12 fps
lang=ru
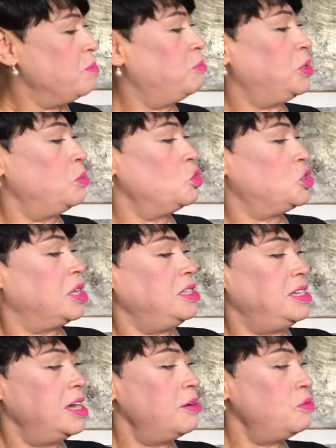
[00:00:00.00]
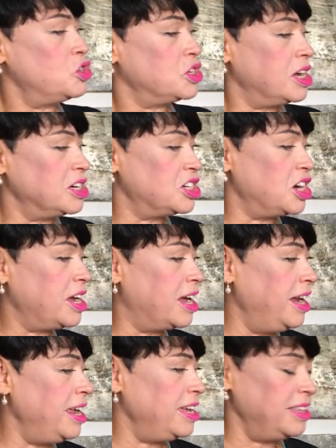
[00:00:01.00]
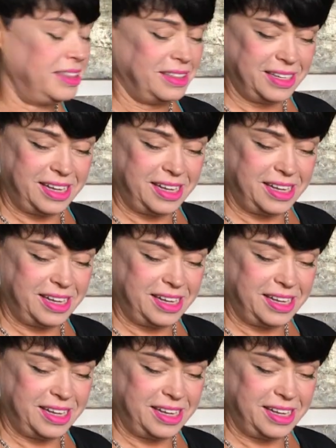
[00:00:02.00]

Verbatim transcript: потому что девушка Жаклин